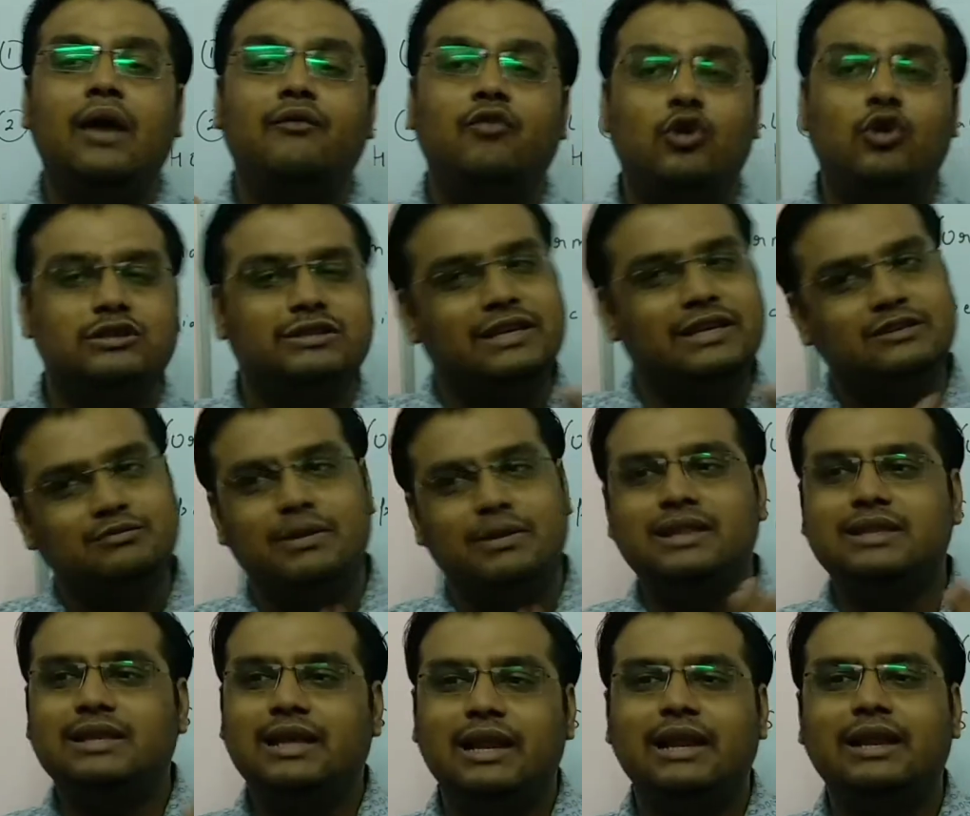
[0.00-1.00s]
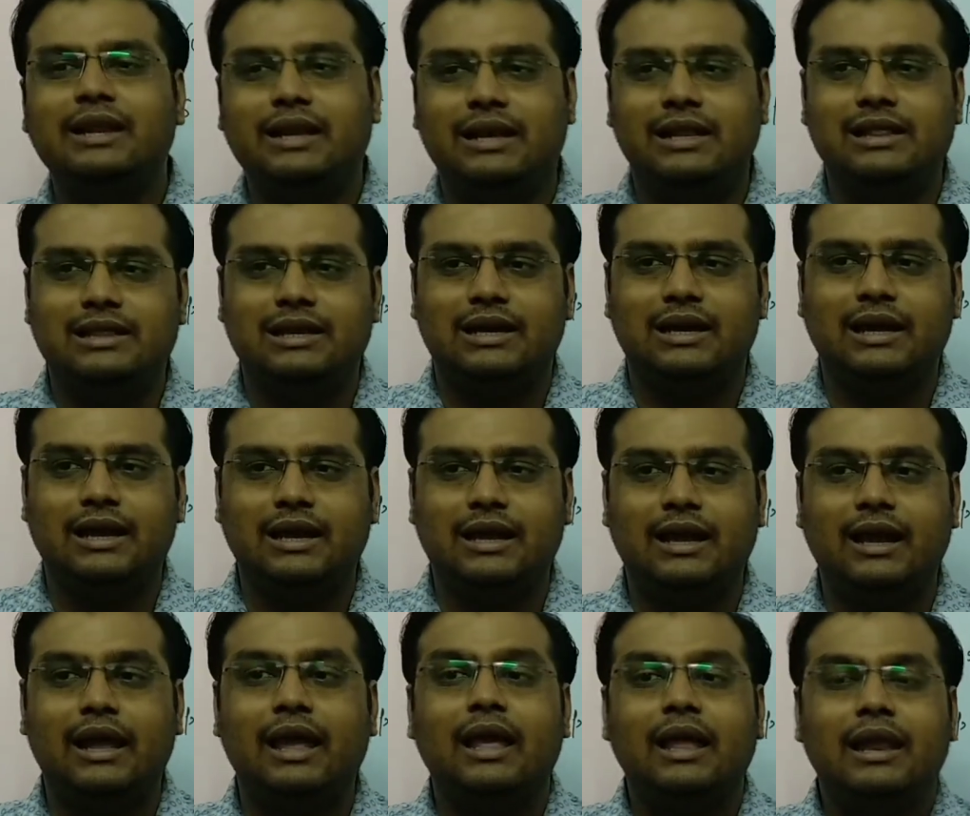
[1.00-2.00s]
वो सिक्स मंथ के लिए निकलता
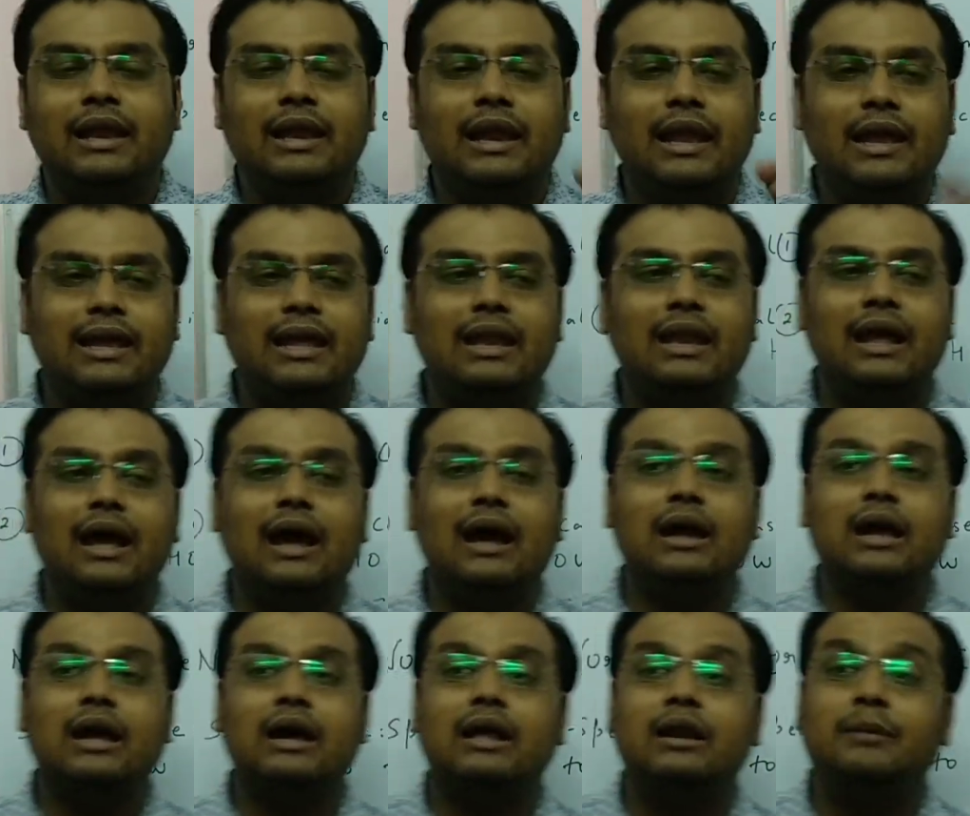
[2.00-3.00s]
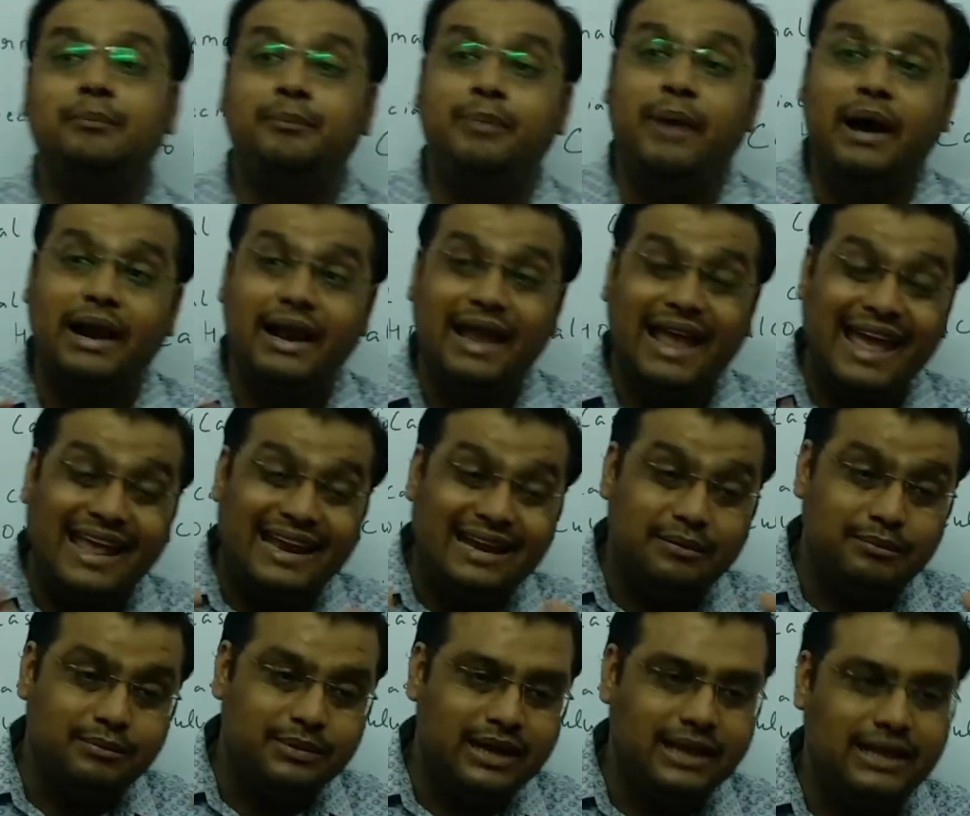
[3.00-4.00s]
है लेकिन अगर पर
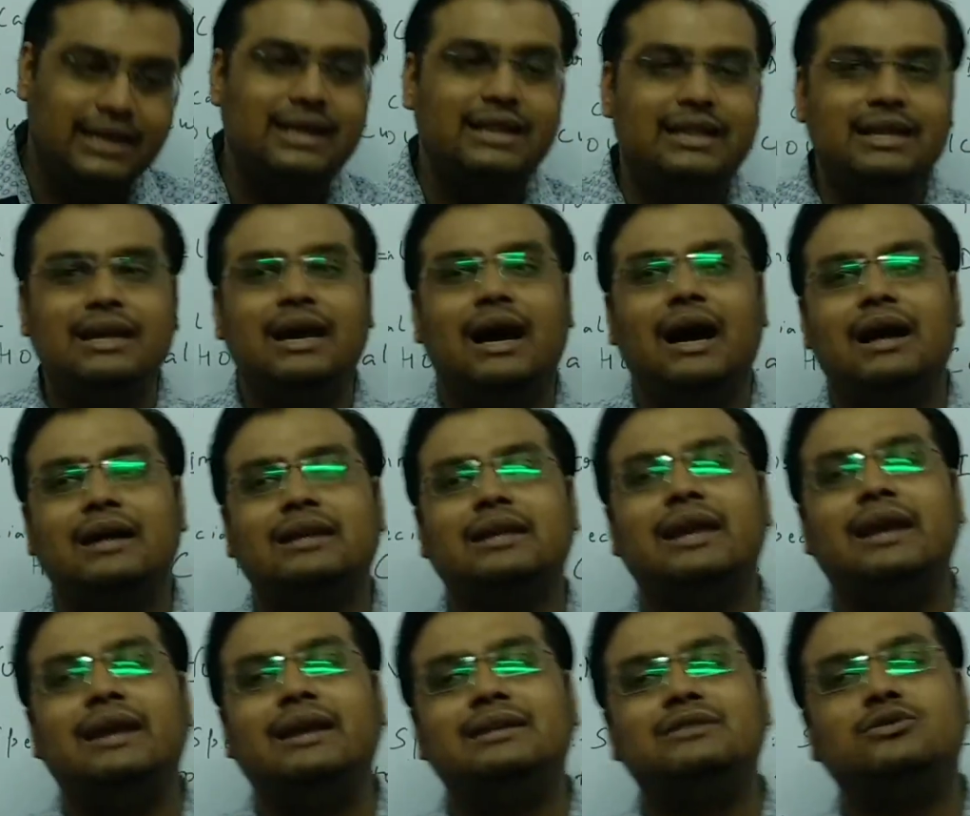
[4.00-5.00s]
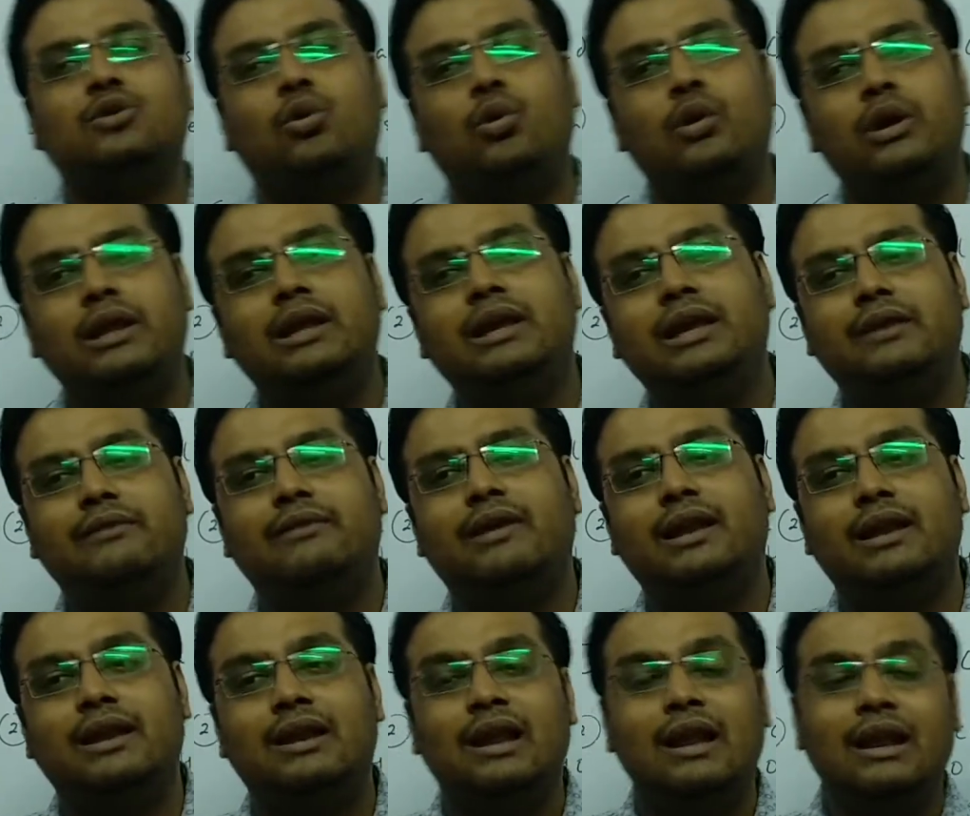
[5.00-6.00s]
एनम नहीं दिया इट इज़ ओनली
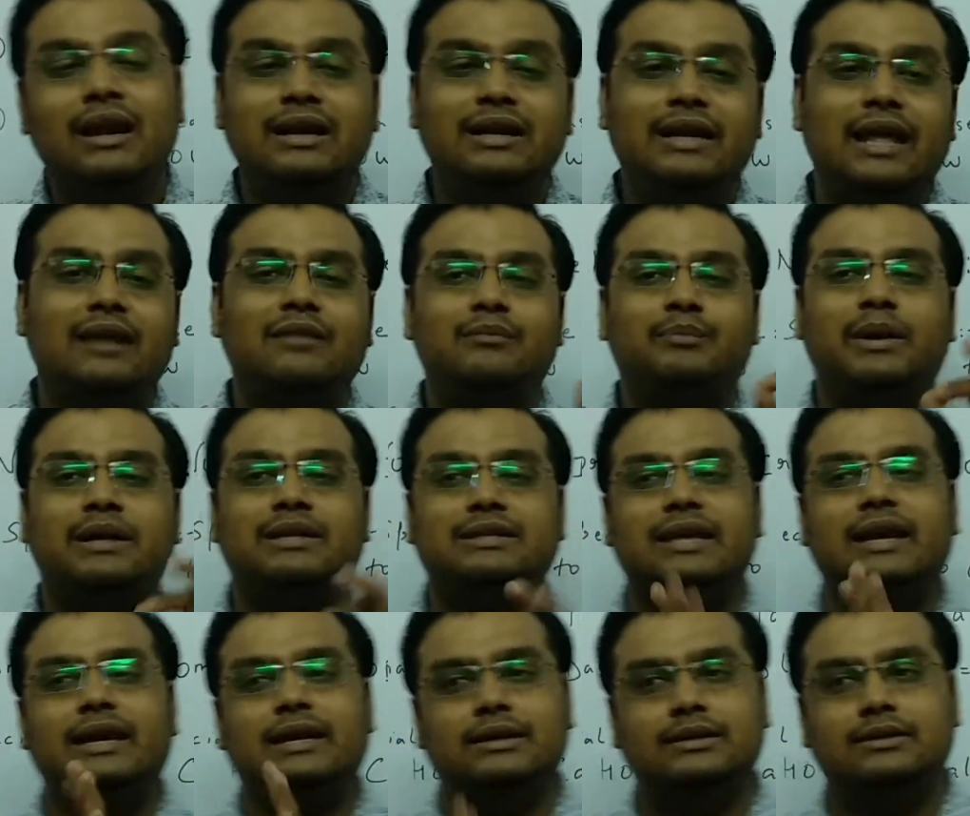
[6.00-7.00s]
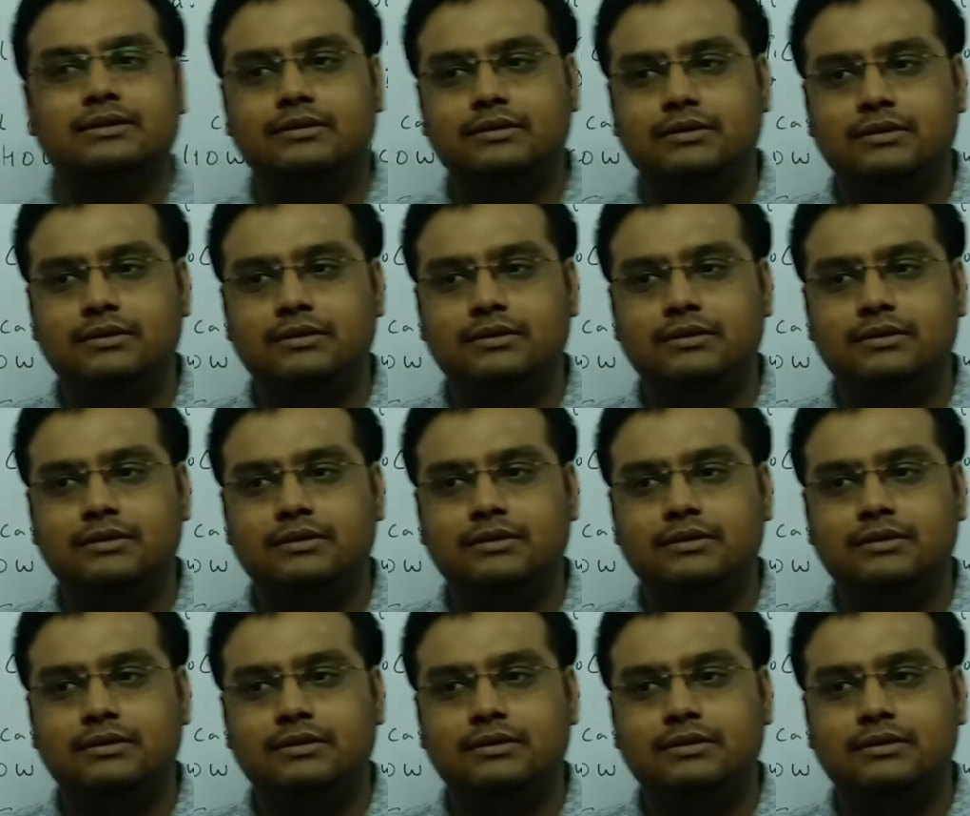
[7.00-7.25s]
गिवन टेन परसेंट